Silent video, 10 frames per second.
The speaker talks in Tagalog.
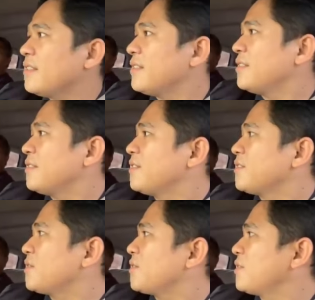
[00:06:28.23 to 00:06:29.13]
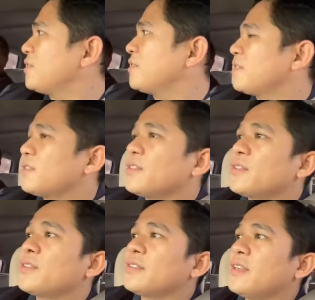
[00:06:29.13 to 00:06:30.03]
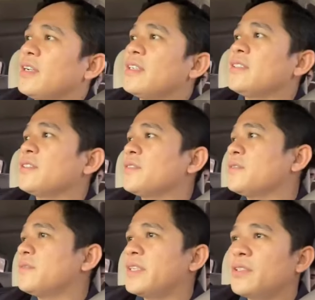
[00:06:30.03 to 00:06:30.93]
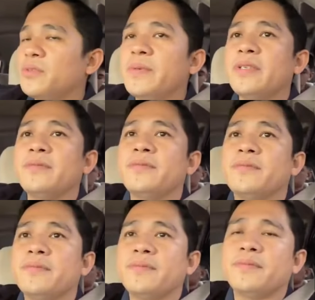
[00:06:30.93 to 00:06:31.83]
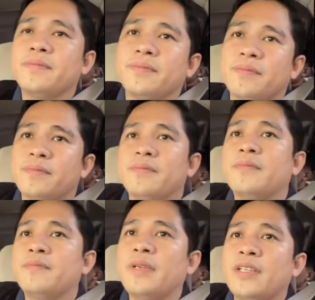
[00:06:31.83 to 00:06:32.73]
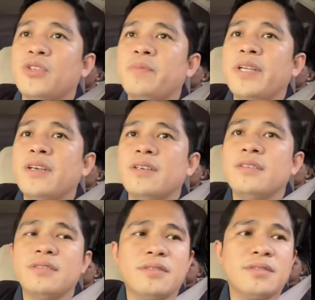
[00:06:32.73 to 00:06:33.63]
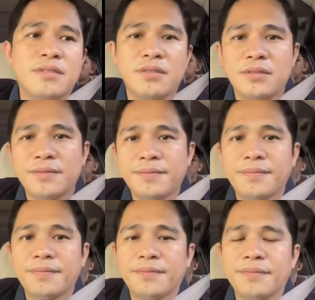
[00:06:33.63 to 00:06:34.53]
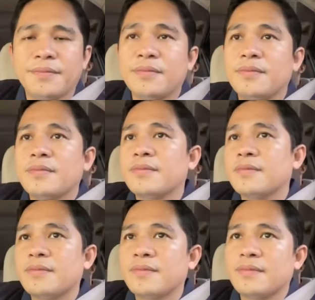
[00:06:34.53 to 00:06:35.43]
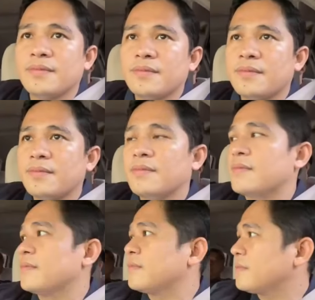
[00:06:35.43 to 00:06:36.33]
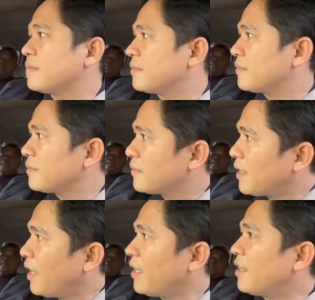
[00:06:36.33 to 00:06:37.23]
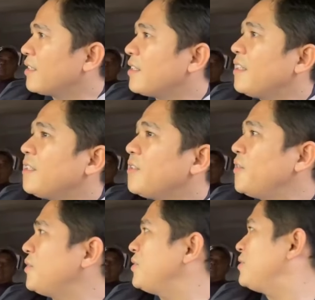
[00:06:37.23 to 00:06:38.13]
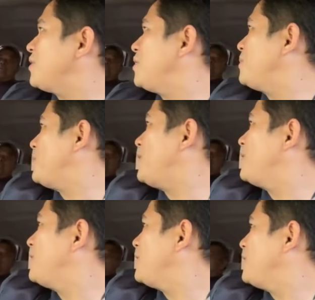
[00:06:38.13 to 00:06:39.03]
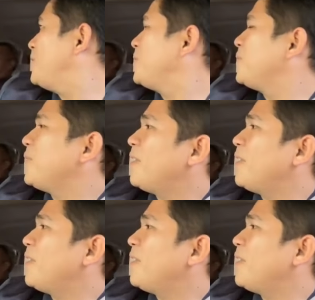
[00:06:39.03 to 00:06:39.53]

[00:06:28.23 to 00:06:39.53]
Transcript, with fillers: Tubig? Ah, may tubig. Palit tubig daw. Ayun Ito yung hanap buhay ko dito. Ah, ito yung ano mo? Ah,